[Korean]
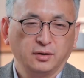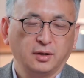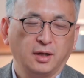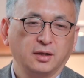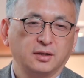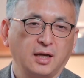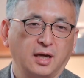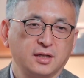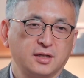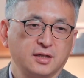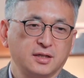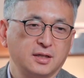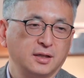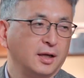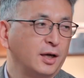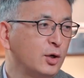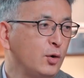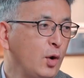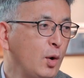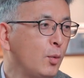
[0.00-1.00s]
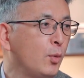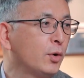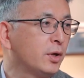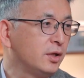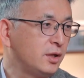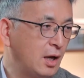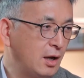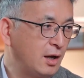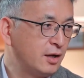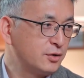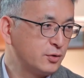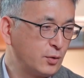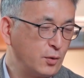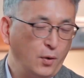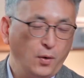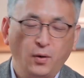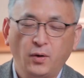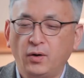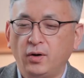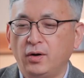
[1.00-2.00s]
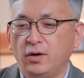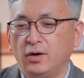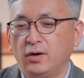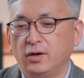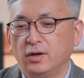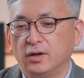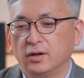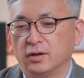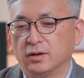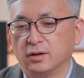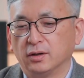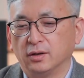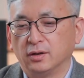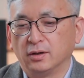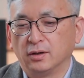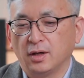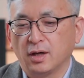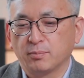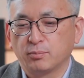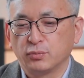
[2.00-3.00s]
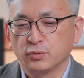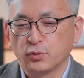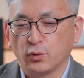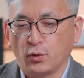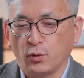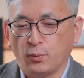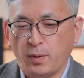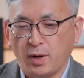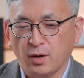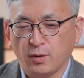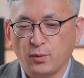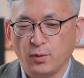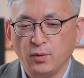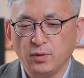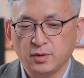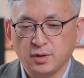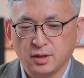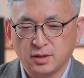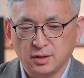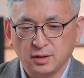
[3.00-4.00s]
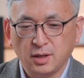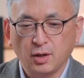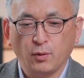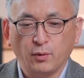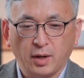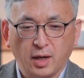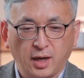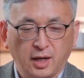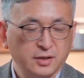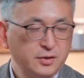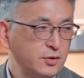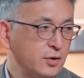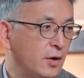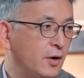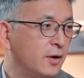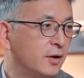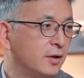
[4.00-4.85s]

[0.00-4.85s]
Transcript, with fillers: 네, 자신 신학의 회목이 돼가지고 음. 어, 학부 졸업하고 네, 신대원에 갔죠.